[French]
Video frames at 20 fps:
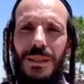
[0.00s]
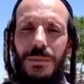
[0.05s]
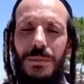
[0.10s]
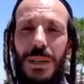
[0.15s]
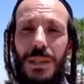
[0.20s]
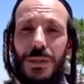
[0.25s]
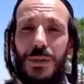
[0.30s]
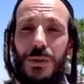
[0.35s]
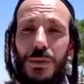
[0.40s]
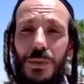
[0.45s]

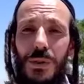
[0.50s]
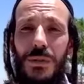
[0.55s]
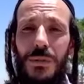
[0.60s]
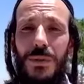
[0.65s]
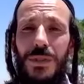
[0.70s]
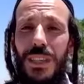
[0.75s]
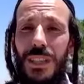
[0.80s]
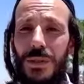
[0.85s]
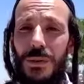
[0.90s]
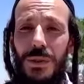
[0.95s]
par ce juif ou
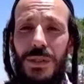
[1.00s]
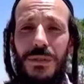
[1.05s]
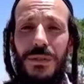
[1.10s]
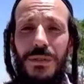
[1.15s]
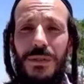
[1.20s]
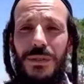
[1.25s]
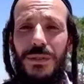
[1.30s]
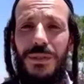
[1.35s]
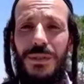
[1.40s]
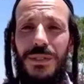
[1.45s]
cette
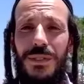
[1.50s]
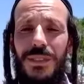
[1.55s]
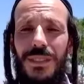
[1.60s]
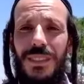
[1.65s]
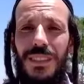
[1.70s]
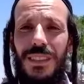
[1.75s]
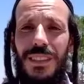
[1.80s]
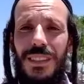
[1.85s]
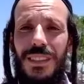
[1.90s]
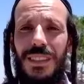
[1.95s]
juive,
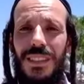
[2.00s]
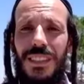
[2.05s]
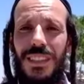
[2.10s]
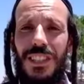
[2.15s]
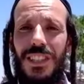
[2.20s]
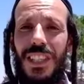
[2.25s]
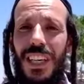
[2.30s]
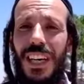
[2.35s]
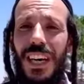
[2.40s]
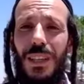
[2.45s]

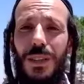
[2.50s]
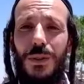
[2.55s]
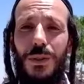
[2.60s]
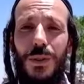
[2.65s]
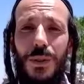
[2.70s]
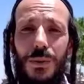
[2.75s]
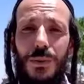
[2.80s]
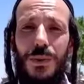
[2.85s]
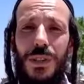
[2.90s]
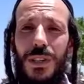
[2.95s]
chacun
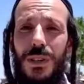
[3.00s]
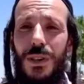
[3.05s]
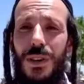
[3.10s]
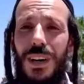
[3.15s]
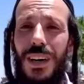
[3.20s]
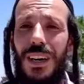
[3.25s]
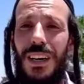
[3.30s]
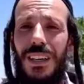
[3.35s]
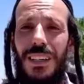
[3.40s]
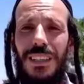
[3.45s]
d'entre nous qui
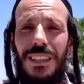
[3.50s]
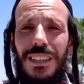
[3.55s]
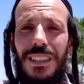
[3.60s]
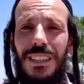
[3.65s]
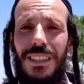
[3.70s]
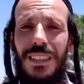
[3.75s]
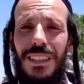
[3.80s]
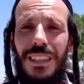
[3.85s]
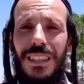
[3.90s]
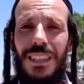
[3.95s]
aura
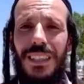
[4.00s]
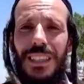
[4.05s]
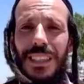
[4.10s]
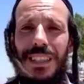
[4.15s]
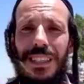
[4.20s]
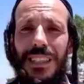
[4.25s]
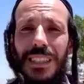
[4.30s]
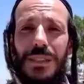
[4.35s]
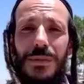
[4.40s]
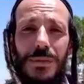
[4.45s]

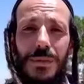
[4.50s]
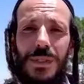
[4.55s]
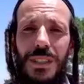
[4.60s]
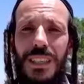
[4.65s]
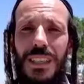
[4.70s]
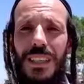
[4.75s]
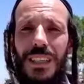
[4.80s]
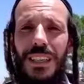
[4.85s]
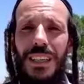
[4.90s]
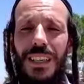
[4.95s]

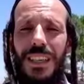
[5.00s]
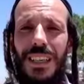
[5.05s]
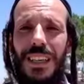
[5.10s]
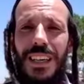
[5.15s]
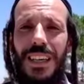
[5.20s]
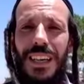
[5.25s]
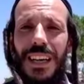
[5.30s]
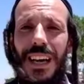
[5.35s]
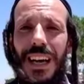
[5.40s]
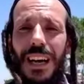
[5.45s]
diffusé
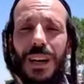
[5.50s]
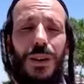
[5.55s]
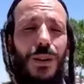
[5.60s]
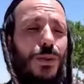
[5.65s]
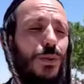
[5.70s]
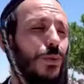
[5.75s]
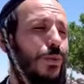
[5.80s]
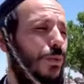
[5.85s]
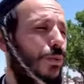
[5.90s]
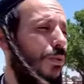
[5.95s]
alors
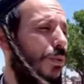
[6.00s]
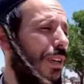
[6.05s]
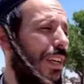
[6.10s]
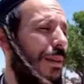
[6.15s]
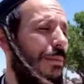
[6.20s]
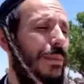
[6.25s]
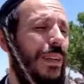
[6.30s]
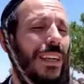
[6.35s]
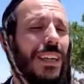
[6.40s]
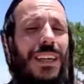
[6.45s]
tous
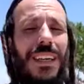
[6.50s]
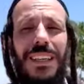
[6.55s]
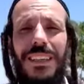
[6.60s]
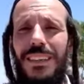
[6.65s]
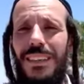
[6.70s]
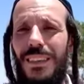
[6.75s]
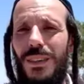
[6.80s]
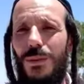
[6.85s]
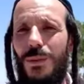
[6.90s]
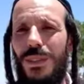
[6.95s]
les
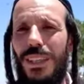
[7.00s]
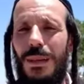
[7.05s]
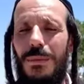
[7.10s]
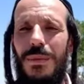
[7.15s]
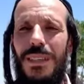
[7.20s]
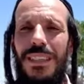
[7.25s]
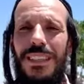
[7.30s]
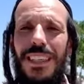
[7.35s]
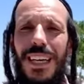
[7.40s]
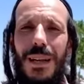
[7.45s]
mérites
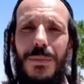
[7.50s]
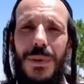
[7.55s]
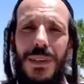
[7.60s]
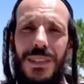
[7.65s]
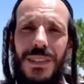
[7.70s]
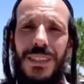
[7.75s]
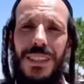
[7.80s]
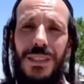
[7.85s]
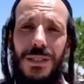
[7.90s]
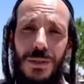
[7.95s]
comptabilisés à la
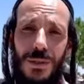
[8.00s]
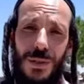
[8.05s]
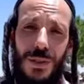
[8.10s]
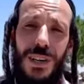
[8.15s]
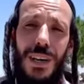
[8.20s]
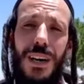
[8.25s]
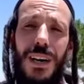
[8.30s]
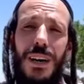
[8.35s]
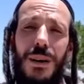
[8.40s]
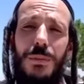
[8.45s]
personne qui se
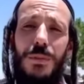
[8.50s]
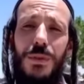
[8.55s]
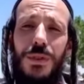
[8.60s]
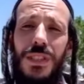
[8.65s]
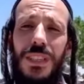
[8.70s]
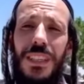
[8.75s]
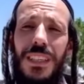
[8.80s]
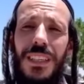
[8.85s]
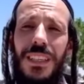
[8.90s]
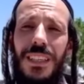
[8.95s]
sera
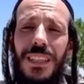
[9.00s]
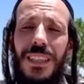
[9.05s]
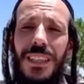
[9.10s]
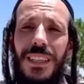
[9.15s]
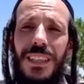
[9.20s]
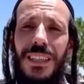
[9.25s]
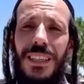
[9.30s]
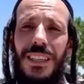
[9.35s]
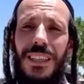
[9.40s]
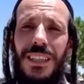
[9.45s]
rapprochée
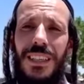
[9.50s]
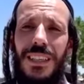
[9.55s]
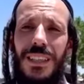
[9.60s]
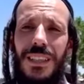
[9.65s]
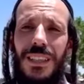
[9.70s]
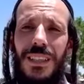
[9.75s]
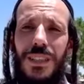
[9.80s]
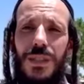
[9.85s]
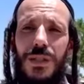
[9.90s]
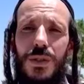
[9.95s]

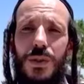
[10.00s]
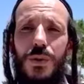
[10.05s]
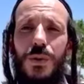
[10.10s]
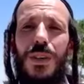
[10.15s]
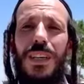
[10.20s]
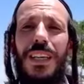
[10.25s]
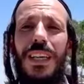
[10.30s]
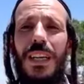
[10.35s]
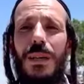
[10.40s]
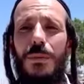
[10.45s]
seront
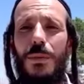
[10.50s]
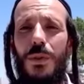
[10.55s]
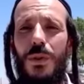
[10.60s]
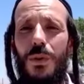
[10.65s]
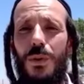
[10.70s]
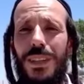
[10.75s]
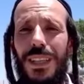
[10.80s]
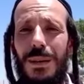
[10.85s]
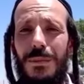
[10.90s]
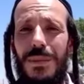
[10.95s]
également
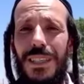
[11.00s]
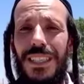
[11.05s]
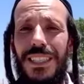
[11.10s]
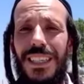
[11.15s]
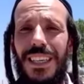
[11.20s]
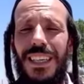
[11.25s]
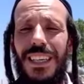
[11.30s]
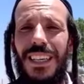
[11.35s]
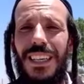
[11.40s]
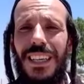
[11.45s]

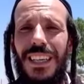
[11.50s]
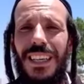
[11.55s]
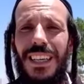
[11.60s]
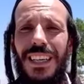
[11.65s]
comptabilisés